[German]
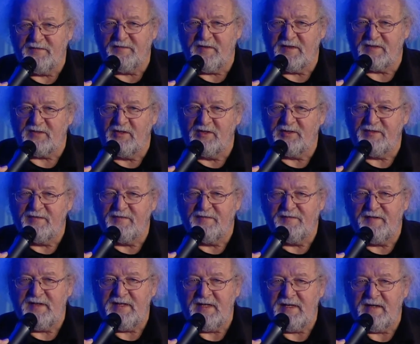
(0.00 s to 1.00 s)
es sollten
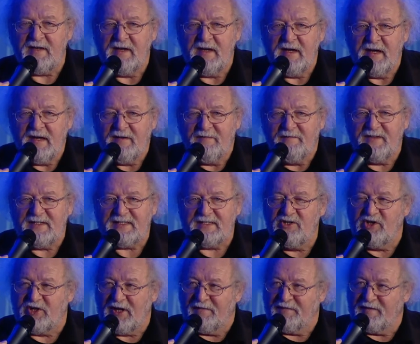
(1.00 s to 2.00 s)
vier
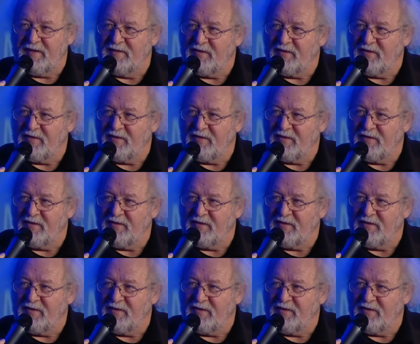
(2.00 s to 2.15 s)
Wissenschaftler